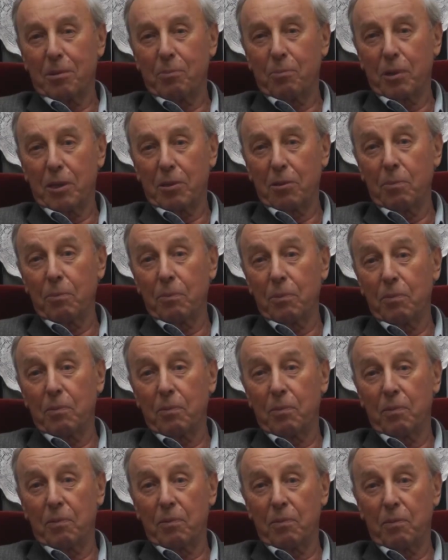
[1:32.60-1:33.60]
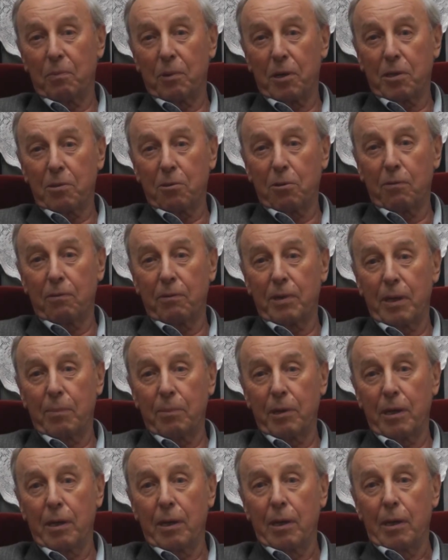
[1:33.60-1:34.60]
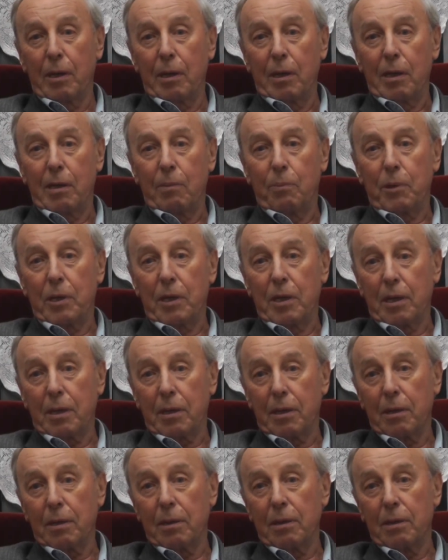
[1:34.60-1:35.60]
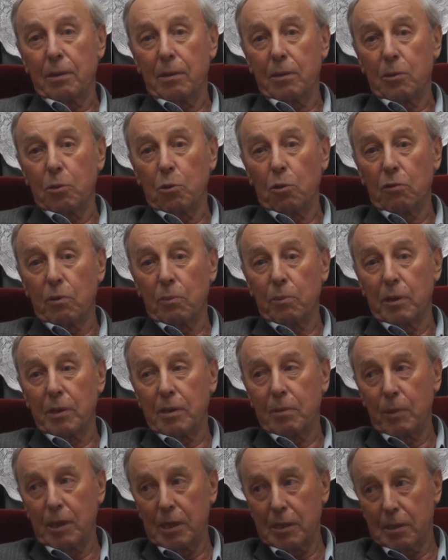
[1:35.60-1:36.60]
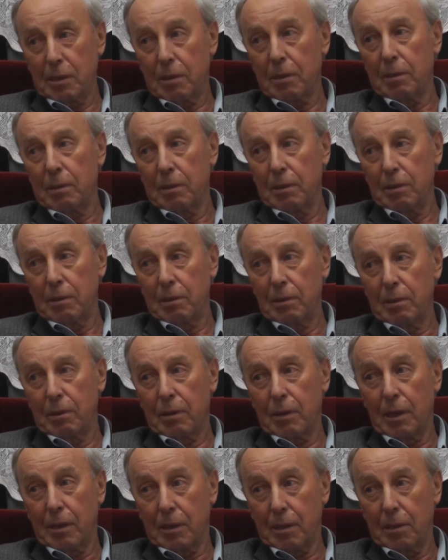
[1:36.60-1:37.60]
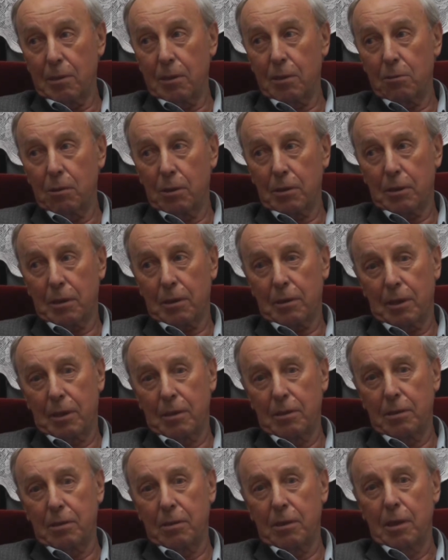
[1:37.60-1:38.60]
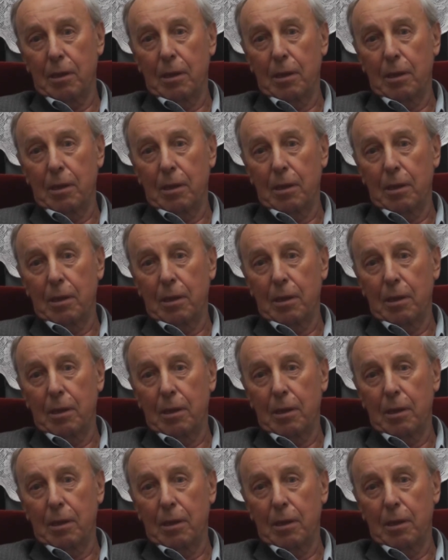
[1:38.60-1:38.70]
Потом пришло время, и приехал э, новый балетмейстер Хайкин Эдуард Аркадьевич.